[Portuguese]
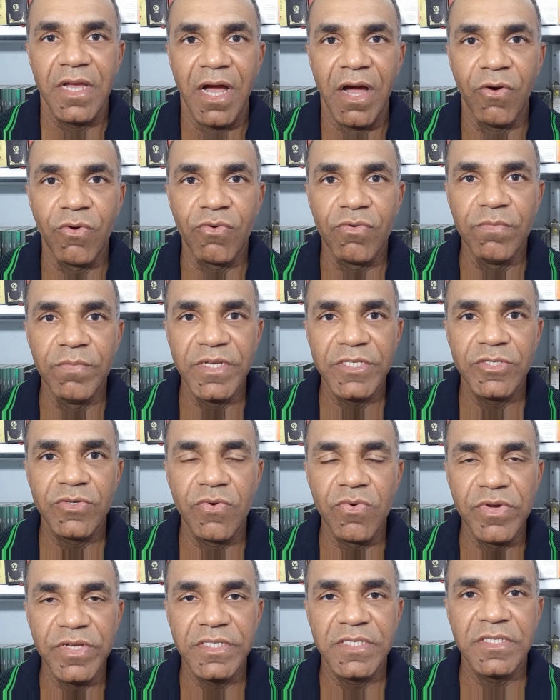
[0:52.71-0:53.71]
algumas
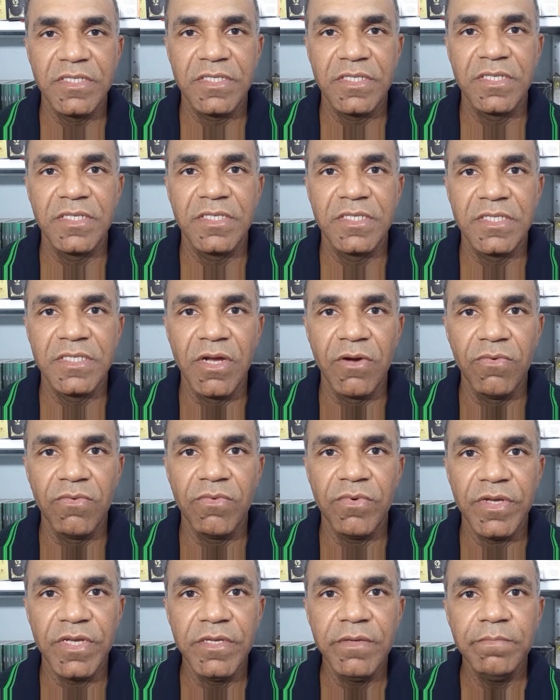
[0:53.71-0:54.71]
coisas que
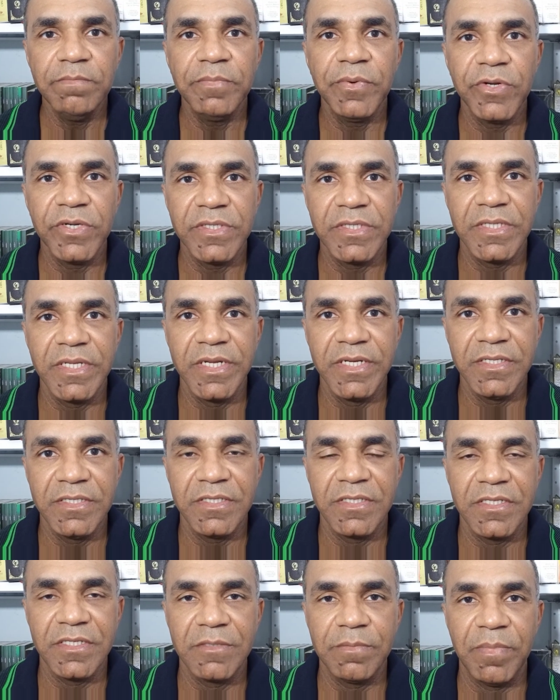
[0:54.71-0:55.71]
são
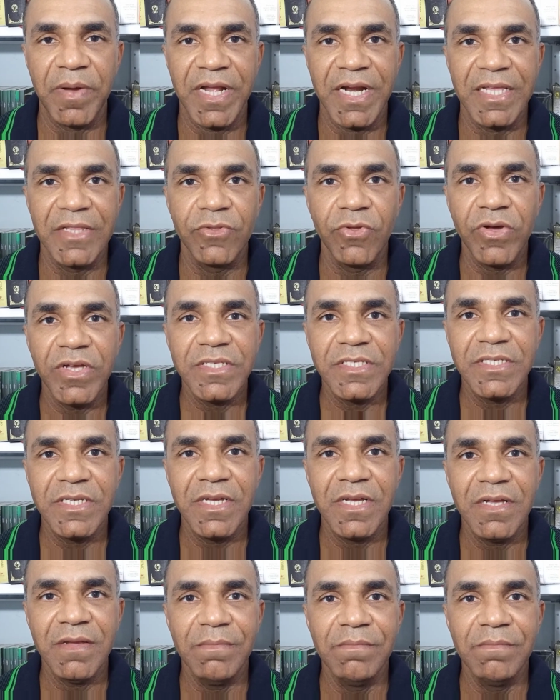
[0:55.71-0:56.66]
importantes para a nossa